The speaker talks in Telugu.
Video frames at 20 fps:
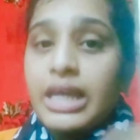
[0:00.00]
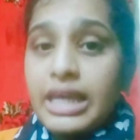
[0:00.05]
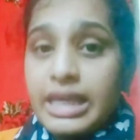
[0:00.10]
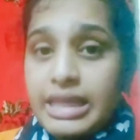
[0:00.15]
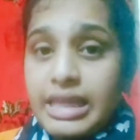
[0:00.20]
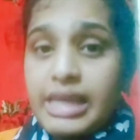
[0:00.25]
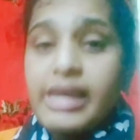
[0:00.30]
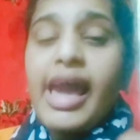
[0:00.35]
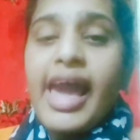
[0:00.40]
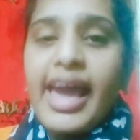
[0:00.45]

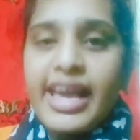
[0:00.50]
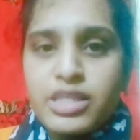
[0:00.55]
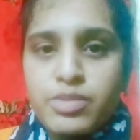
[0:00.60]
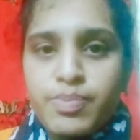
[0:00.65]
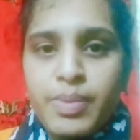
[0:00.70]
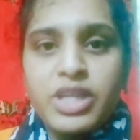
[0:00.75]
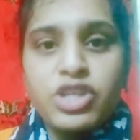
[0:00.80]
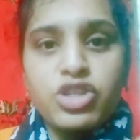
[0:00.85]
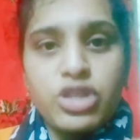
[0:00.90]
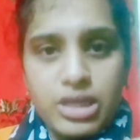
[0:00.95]
ఇది
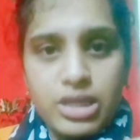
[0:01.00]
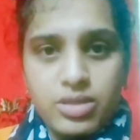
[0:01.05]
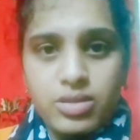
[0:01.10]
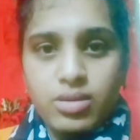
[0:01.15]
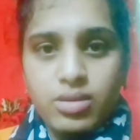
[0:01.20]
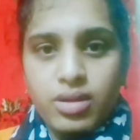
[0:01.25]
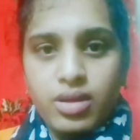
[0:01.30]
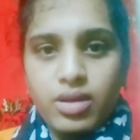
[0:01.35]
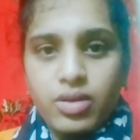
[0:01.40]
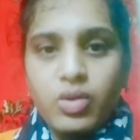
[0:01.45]
ఎక్స్పెక్ట్
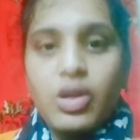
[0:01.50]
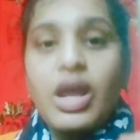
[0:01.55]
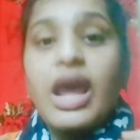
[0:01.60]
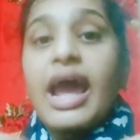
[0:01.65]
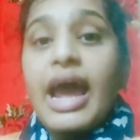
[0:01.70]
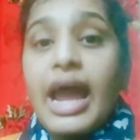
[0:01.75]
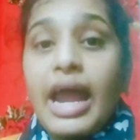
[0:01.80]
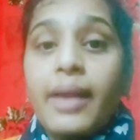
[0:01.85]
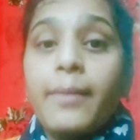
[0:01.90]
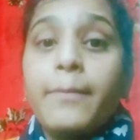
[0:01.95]
చేస్తున్నారు
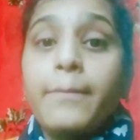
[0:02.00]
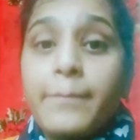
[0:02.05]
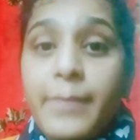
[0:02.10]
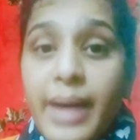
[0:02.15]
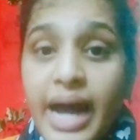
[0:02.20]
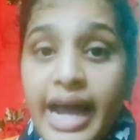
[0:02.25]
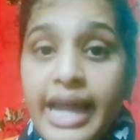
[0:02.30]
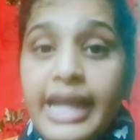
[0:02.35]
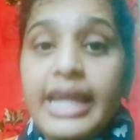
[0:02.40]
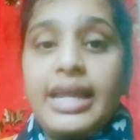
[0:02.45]
అండ్
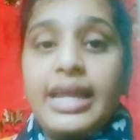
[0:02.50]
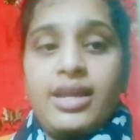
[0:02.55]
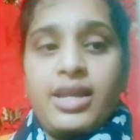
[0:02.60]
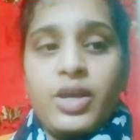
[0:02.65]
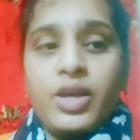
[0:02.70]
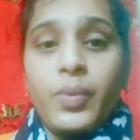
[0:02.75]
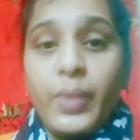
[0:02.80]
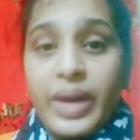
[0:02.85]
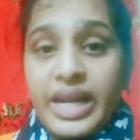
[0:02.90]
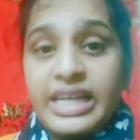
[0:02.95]
బై
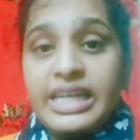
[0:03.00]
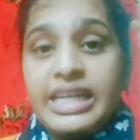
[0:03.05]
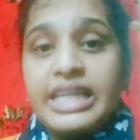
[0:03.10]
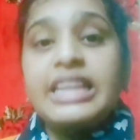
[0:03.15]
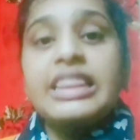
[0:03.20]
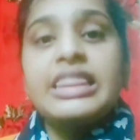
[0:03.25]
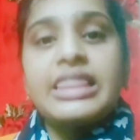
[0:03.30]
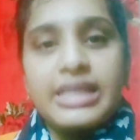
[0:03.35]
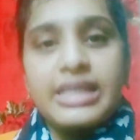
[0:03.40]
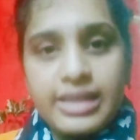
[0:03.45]

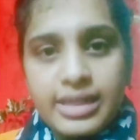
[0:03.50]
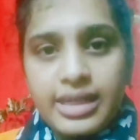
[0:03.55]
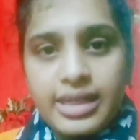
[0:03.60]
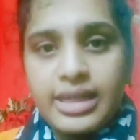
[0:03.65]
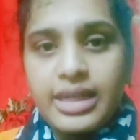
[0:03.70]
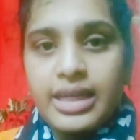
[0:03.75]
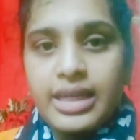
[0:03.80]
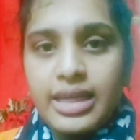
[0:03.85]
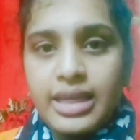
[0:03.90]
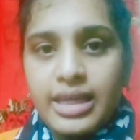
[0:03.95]
ట్వంటీ
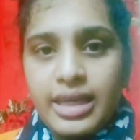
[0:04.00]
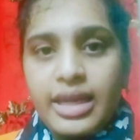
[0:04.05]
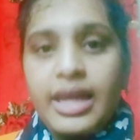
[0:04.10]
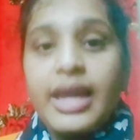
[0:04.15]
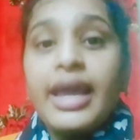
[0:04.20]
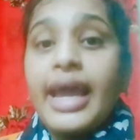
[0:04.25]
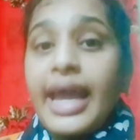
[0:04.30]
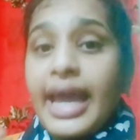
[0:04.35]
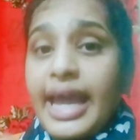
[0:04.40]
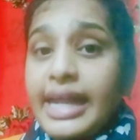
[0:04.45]
థర్టీ
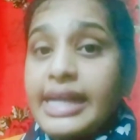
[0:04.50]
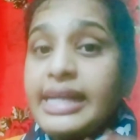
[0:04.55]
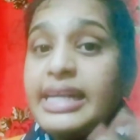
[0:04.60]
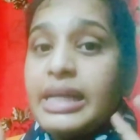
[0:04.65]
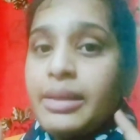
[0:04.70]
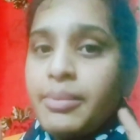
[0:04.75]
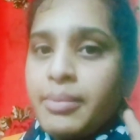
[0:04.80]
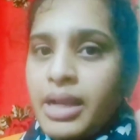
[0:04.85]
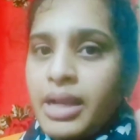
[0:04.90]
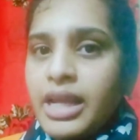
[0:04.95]

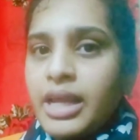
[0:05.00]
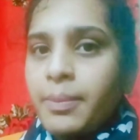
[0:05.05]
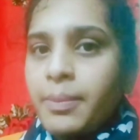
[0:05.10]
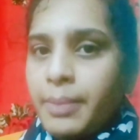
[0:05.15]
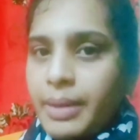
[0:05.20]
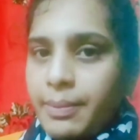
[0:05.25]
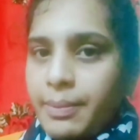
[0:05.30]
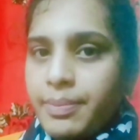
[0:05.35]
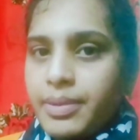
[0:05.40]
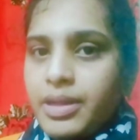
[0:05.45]
ఎయిటీ మిలియన్
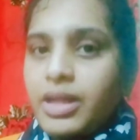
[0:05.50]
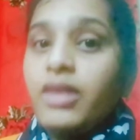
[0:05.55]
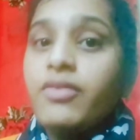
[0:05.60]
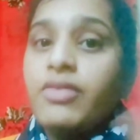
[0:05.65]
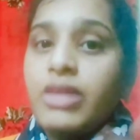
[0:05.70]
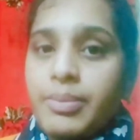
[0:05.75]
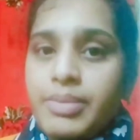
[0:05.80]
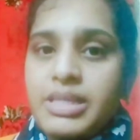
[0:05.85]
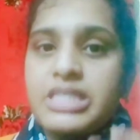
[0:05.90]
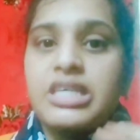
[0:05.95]
పీపుల్
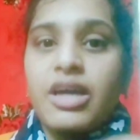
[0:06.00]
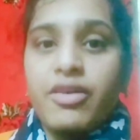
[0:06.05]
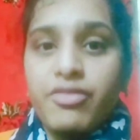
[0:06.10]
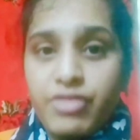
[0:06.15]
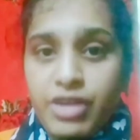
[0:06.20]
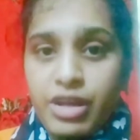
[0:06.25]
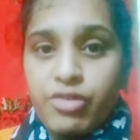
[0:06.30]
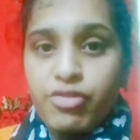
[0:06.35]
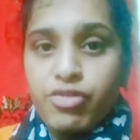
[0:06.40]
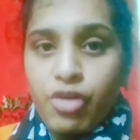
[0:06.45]
విల్ బీ
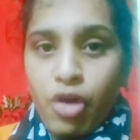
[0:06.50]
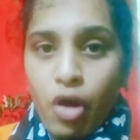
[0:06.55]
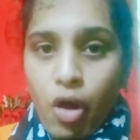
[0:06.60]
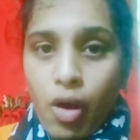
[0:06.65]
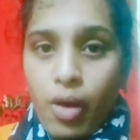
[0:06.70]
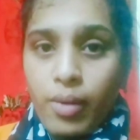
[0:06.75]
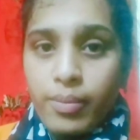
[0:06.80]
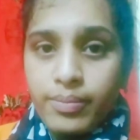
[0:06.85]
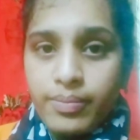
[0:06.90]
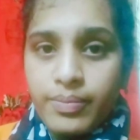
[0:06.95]
సఫరింగ్
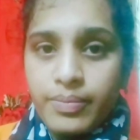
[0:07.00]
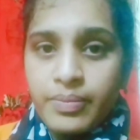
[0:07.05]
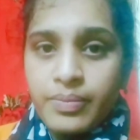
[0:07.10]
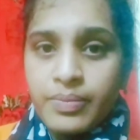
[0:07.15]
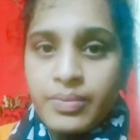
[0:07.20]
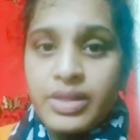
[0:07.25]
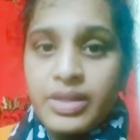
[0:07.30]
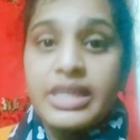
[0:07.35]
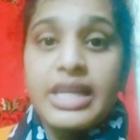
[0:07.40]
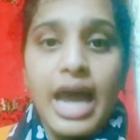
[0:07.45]
ఫ్రామ్
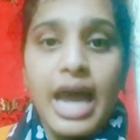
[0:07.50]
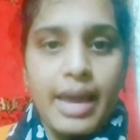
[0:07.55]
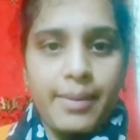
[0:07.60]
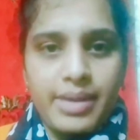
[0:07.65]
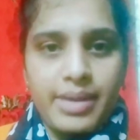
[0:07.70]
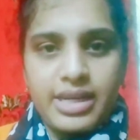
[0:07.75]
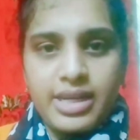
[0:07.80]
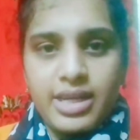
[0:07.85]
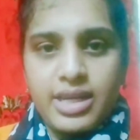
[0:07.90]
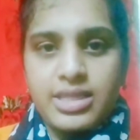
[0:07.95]

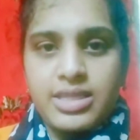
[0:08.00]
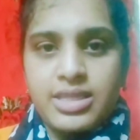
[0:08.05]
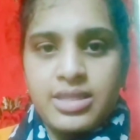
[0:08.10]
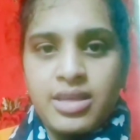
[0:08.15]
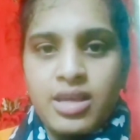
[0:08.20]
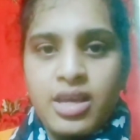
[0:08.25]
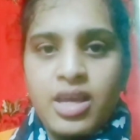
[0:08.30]
డయాబెటిక్స్